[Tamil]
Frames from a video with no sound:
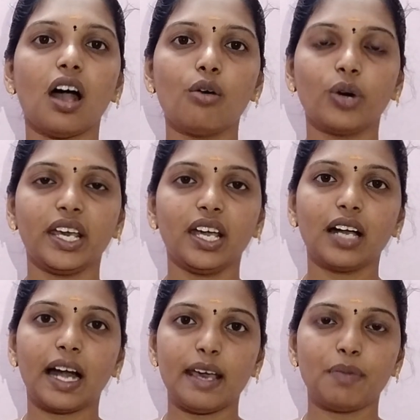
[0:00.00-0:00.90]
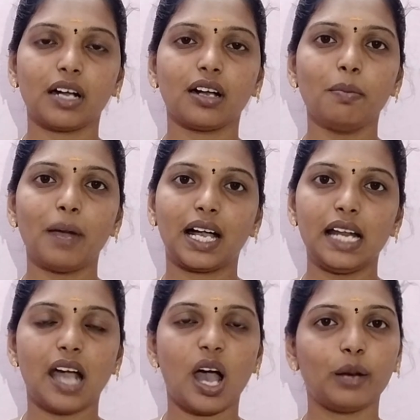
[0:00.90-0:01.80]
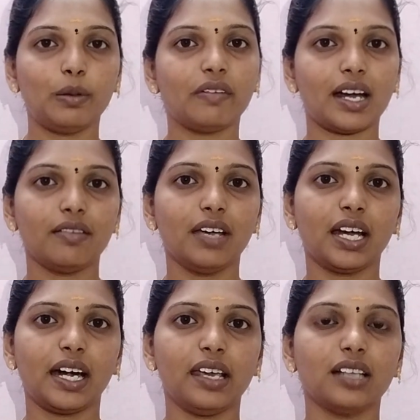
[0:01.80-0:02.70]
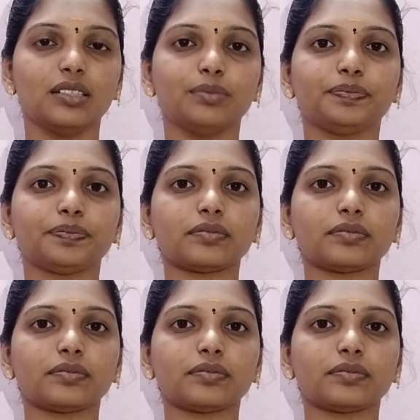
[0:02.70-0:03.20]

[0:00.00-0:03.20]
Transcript: அவருடைய கடைப்பக்கம் மக்கள் யாருமே வரவே கிடையாது